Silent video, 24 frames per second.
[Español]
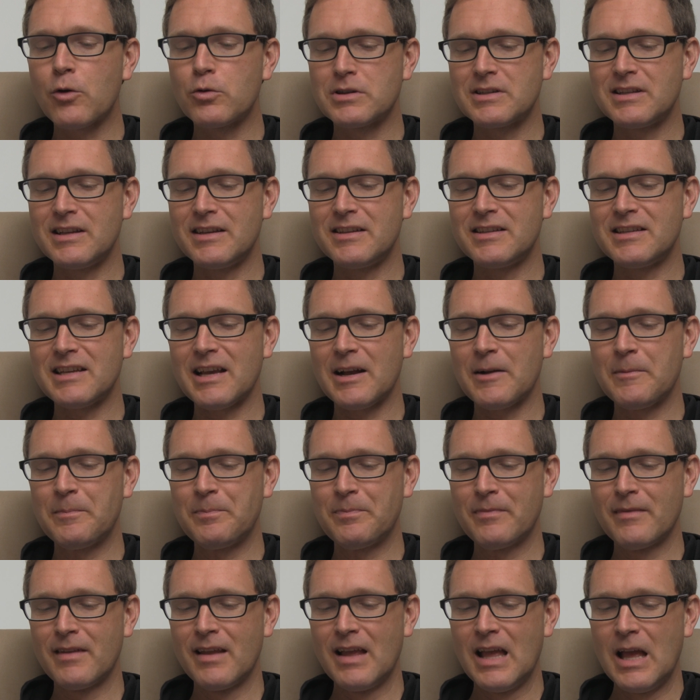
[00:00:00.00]
justicia,
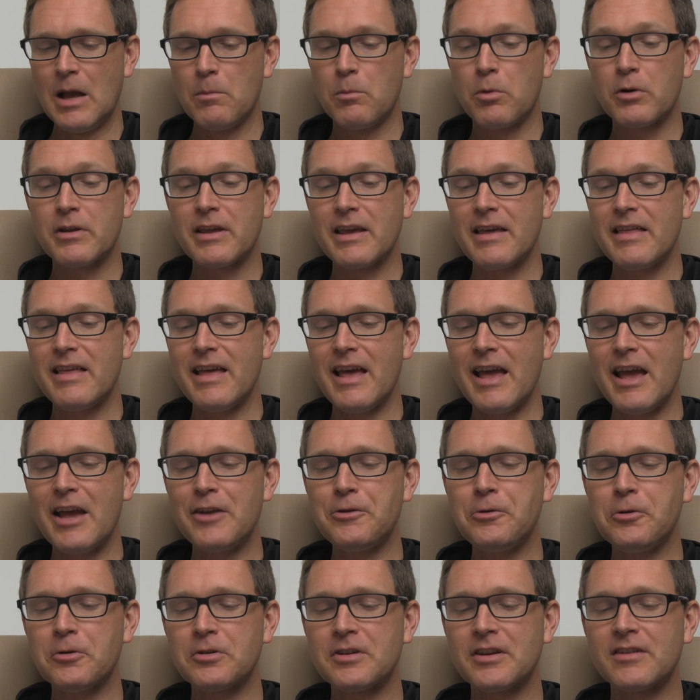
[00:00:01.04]
porque de
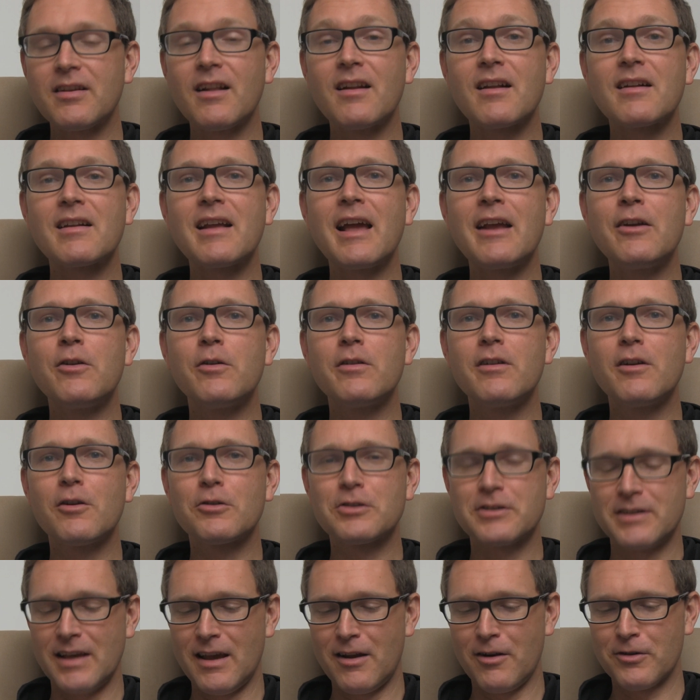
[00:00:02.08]
ellos es el reino de
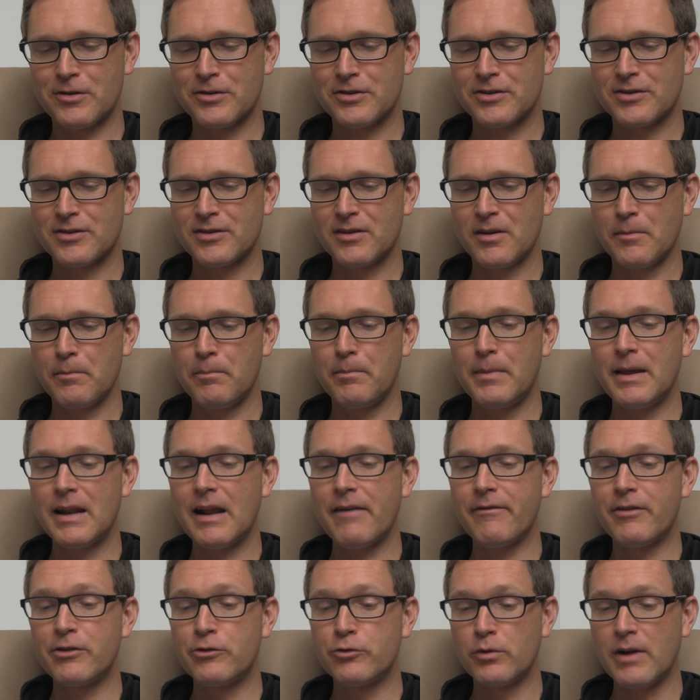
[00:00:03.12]
los cielos.
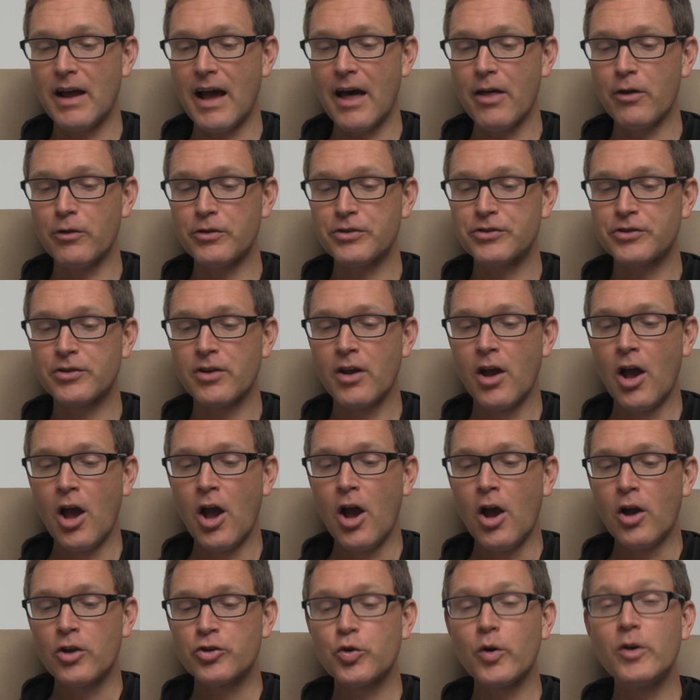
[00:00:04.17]
Bienaventurados
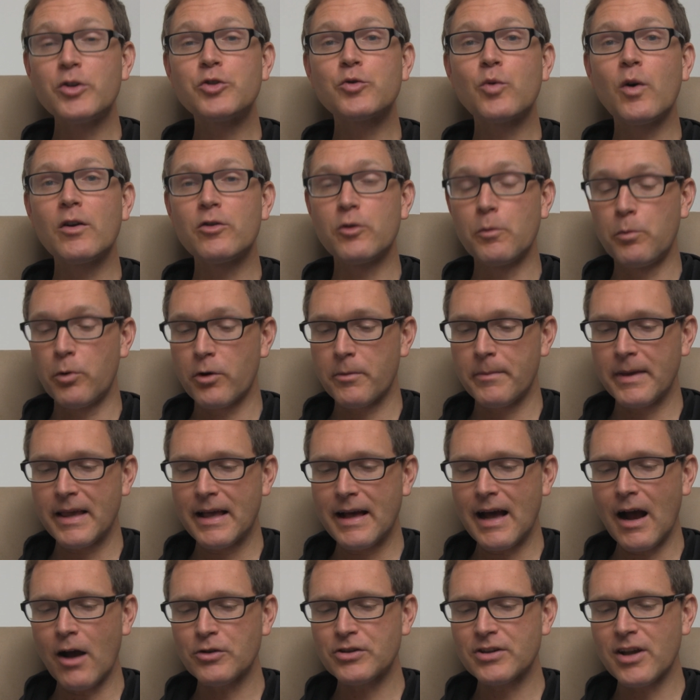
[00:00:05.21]
sois cuando por mi
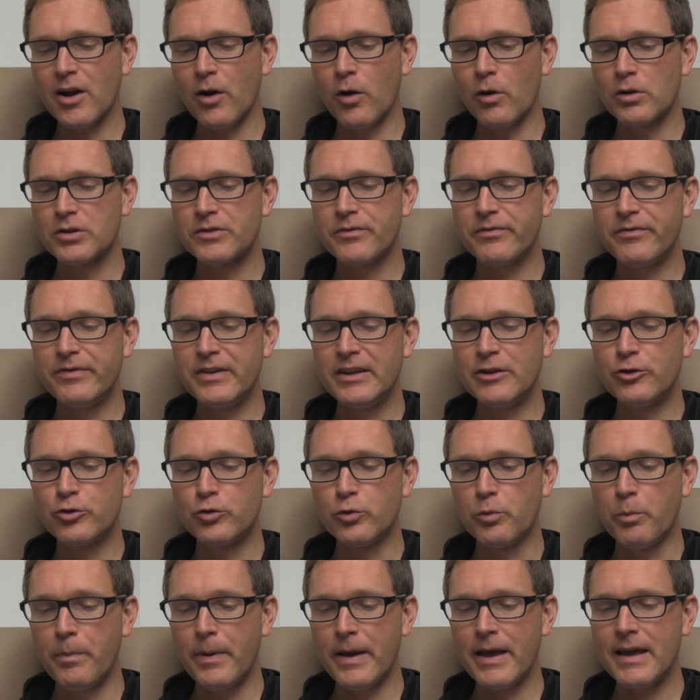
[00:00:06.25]
causa os
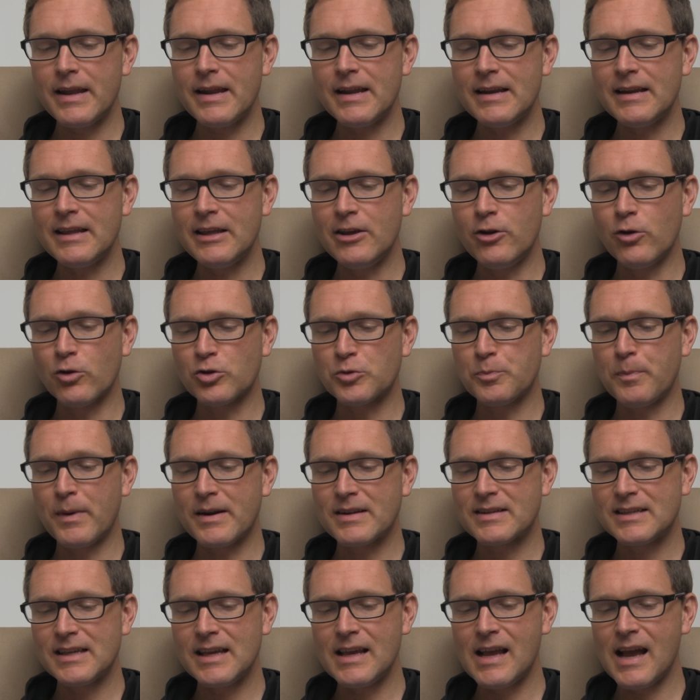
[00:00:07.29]
vituperen y os
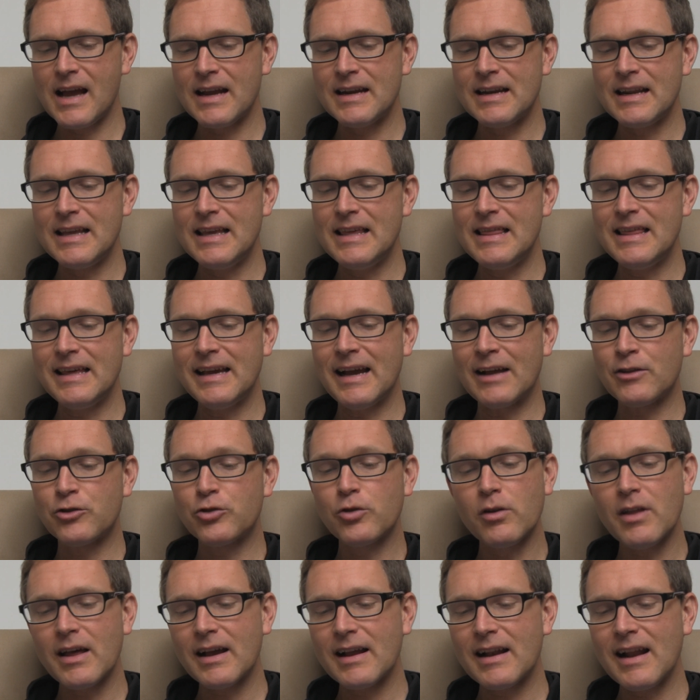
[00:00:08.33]
persigan y digan
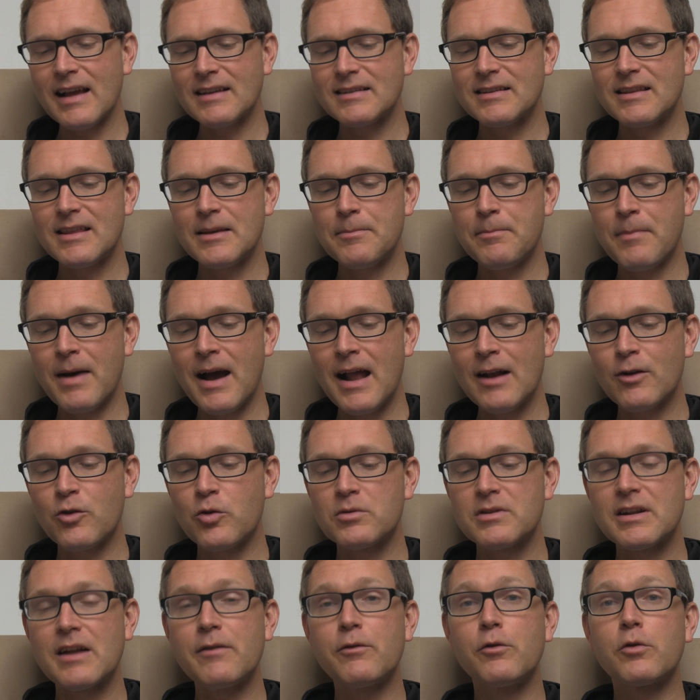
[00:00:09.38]
toda clase de mal
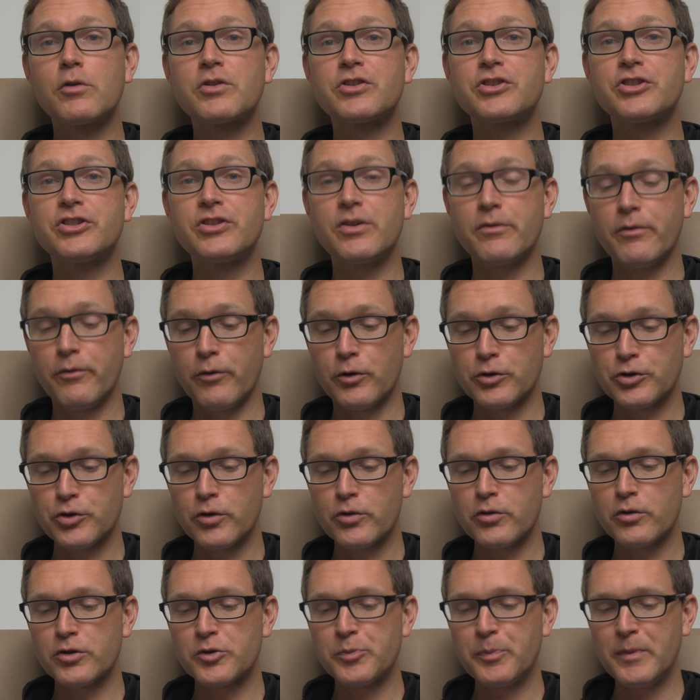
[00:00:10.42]
contra
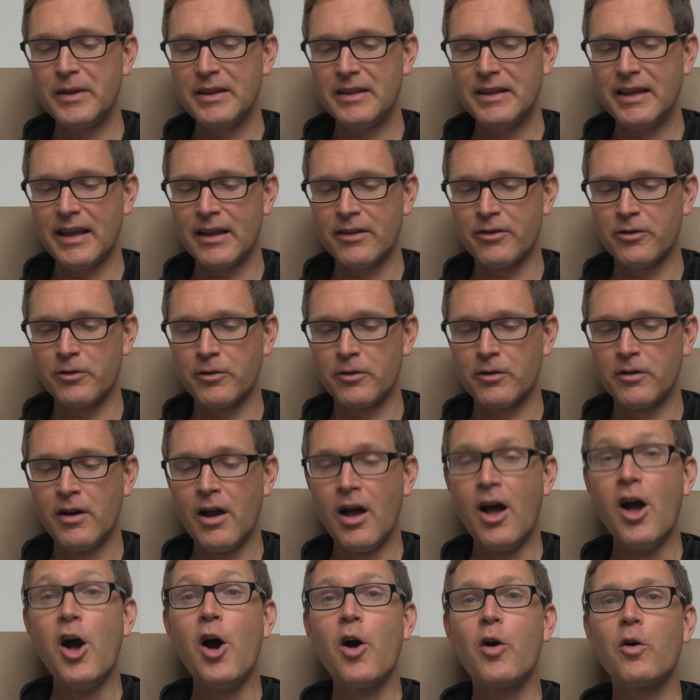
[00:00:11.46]
vosotros mintiendo.
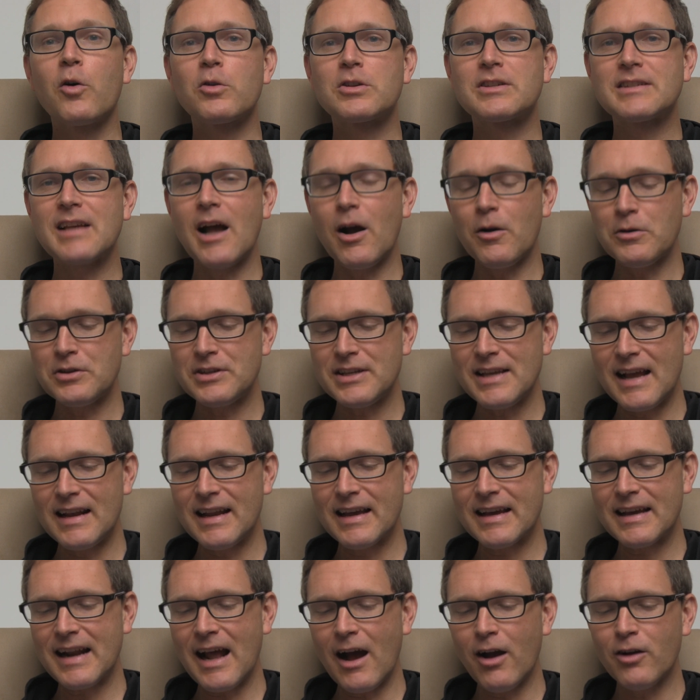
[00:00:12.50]
Gozaos y
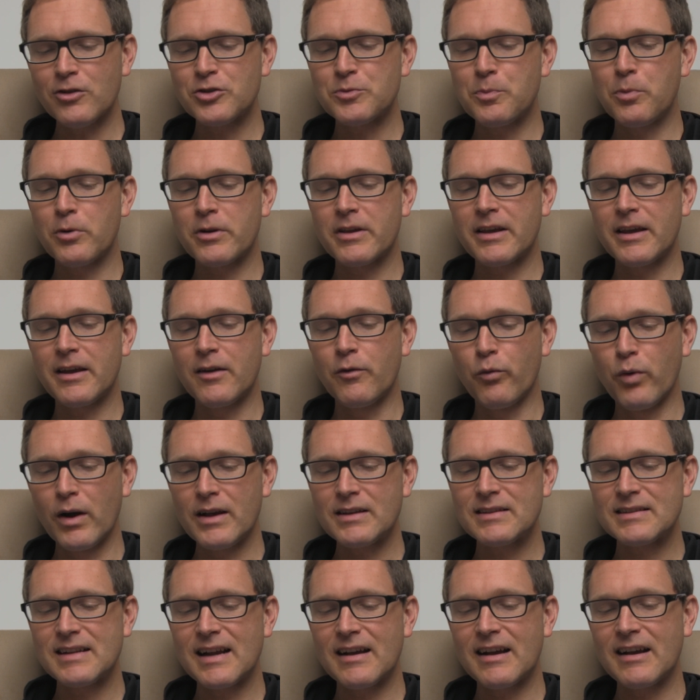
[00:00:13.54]
alegraos porque
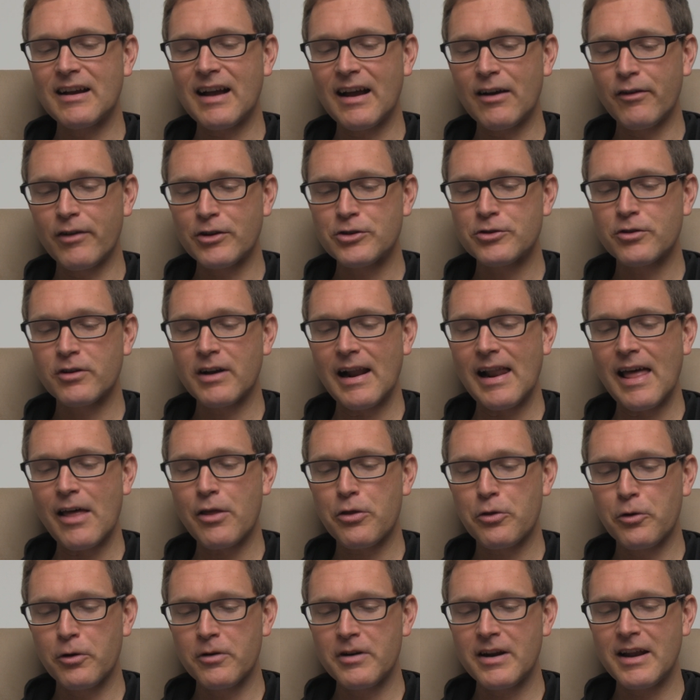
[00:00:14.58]
vuestra, vuestro
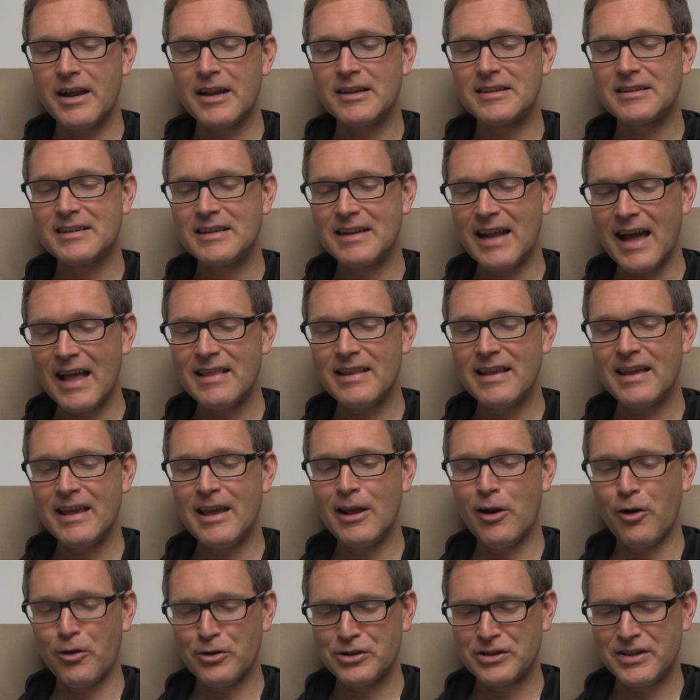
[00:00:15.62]
galardón es
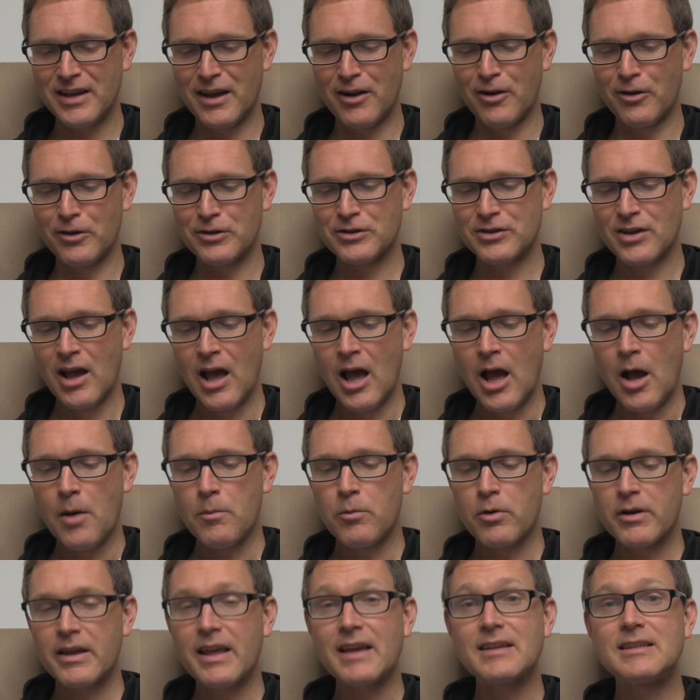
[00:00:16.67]
grande en los cielos,
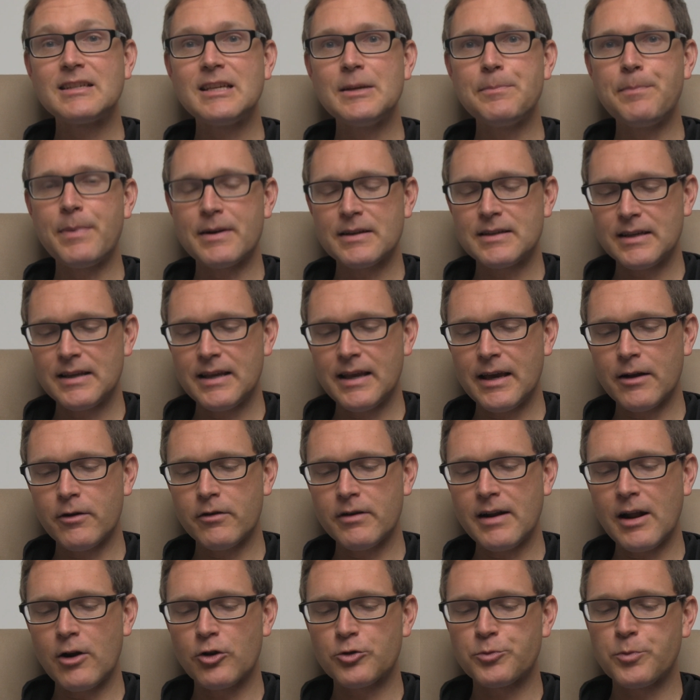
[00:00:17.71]
porque así
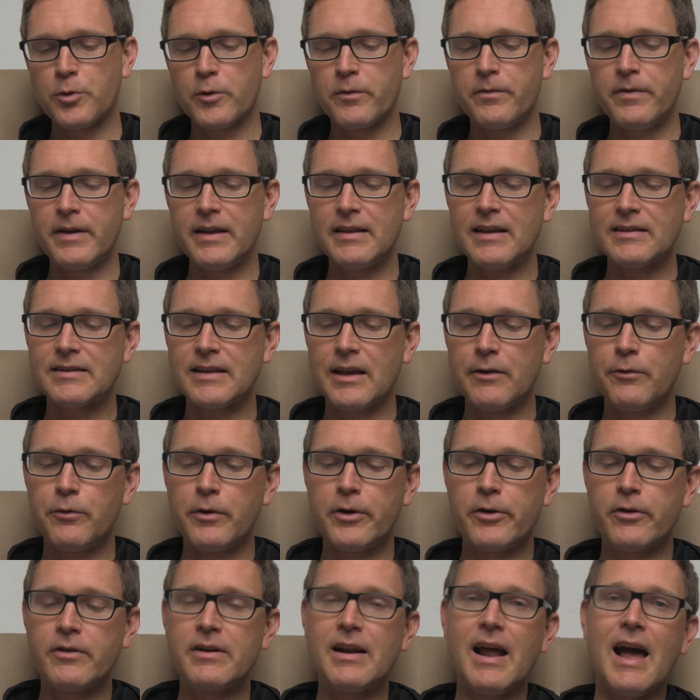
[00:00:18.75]
persiguieron a los profetas que
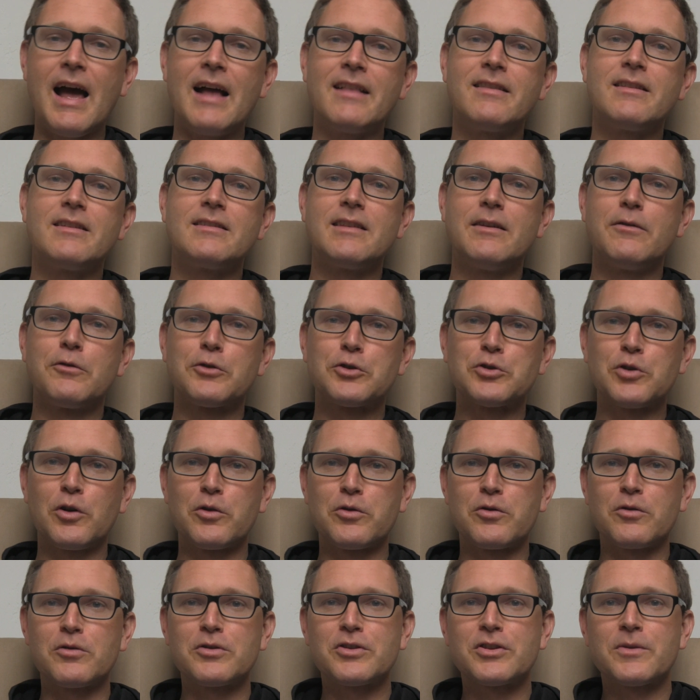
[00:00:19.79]
fueron antes de
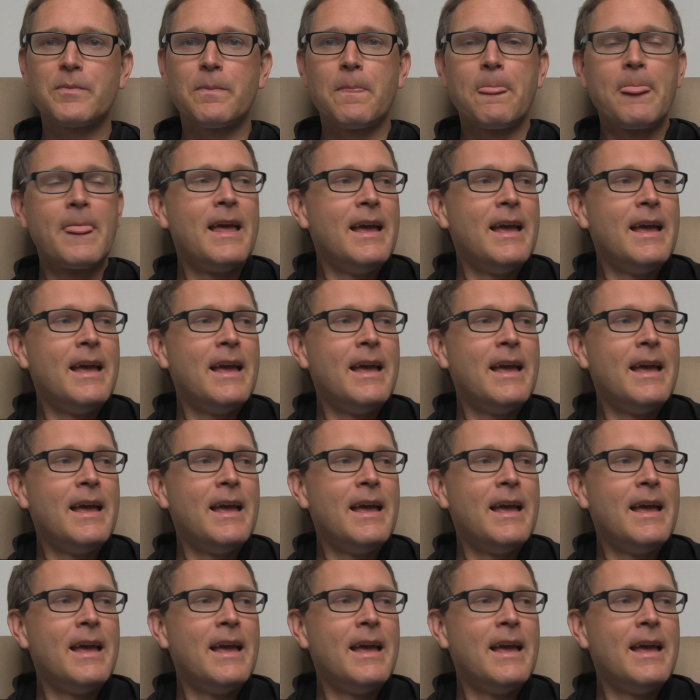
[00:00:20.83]
vosotros.